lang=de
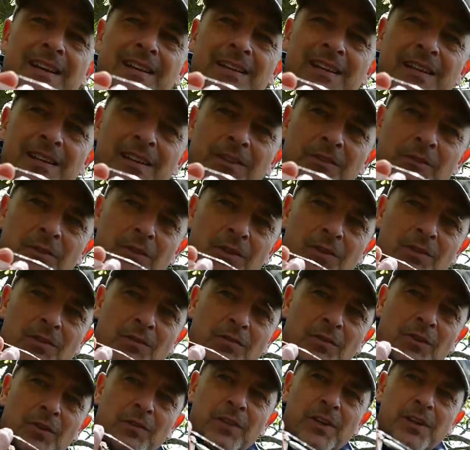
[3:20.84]
der natürlich
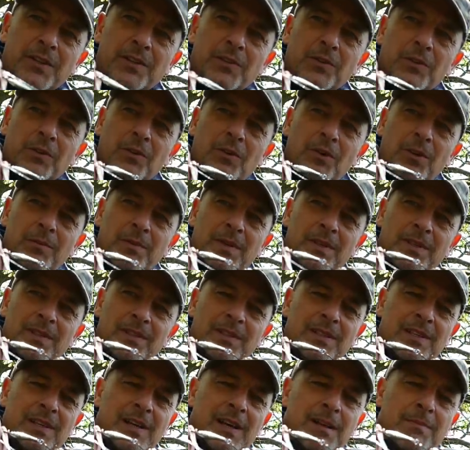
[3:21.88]
sofort wieder zurückkommt. Das
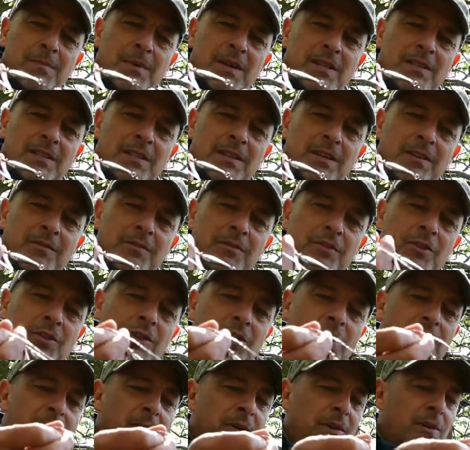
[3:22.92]
ist ja kein maßiger Fisch,
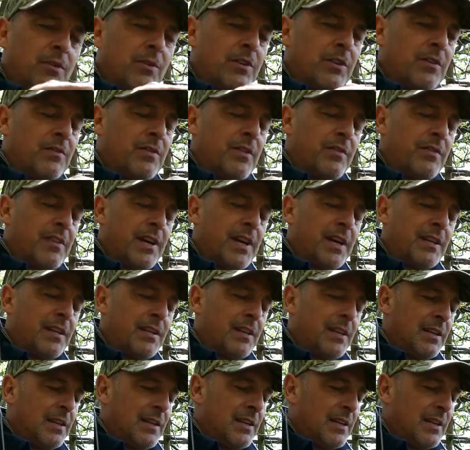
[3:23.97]
kann man auch nicht verwerten.